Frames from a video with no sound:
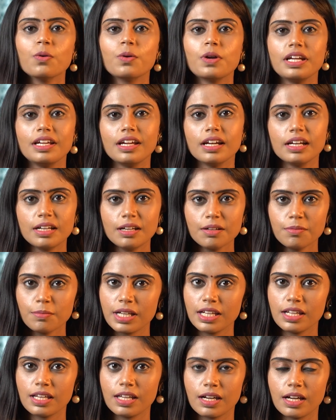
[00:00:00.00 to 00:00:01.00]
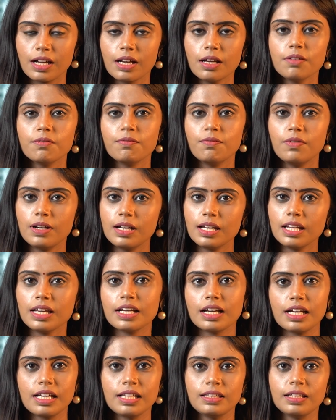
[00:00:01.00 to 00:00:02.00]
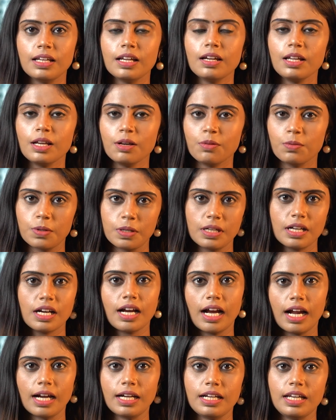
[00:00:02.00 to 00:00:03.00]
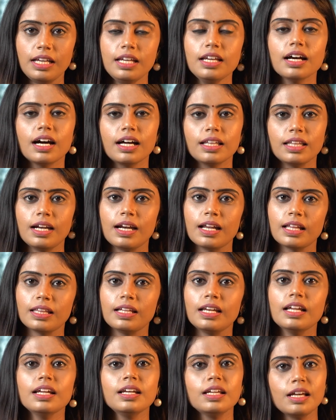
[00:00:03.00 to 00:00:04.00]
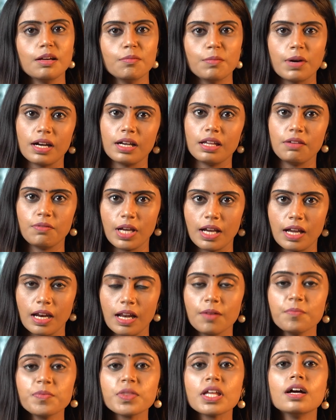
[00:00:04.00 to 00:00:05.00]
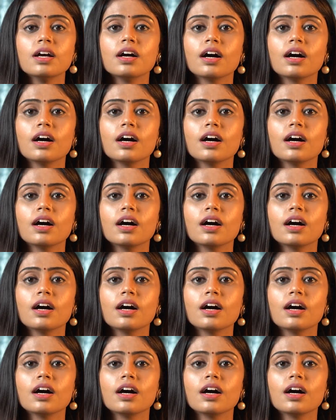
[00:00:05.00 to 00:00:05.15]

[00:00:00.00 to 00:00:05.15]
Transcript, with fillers: ஒரு எட்டு மயிலிறகை வெள்ளை கயிற்றுல நீங்கள் ஒன்றா கட்டி அந்த இடத்துல நீங்கள் மாட்டி வைக்கலாம்